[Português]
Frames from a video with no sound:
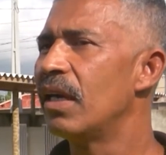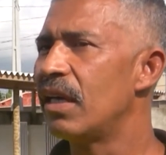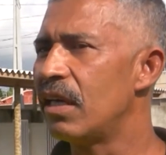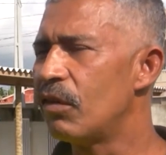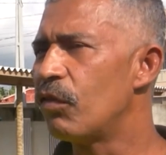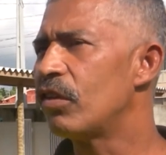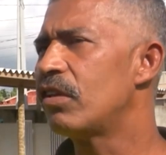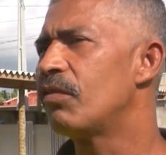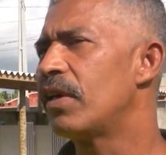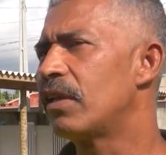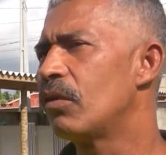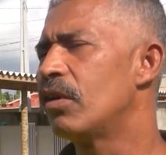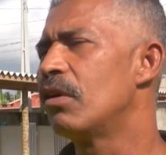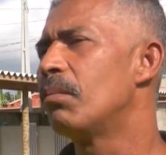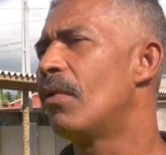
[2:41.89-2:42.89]
E você vai
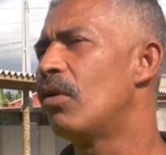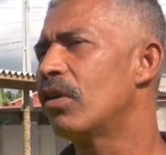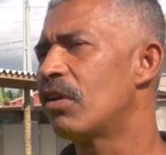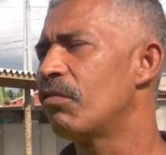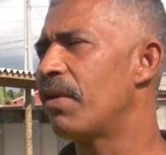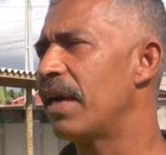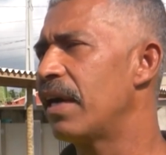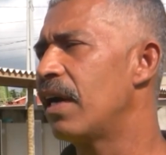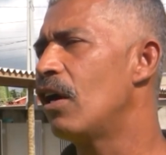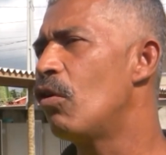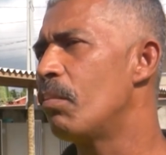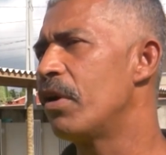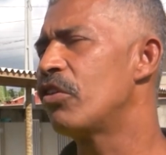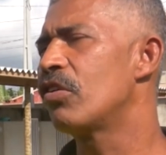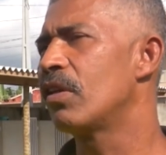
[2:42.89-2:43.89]
ter um animal que vai
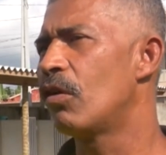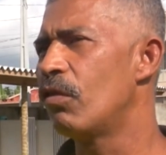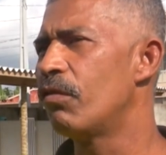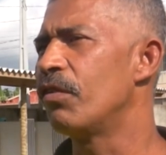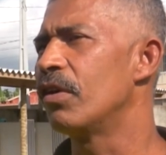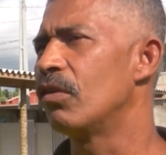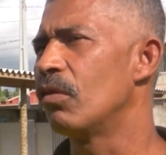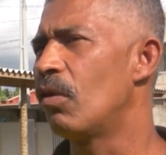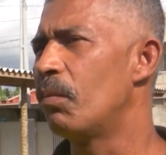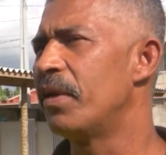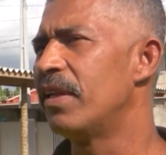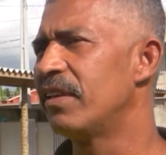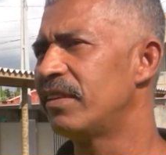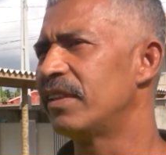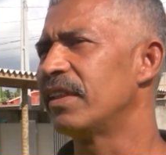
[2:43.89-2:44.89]
realmente dar ouvido,
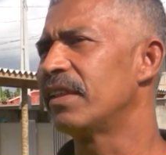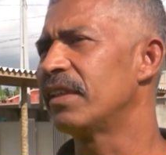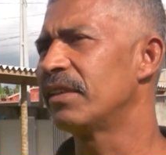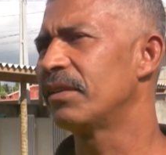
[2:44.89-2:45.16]
obedecer.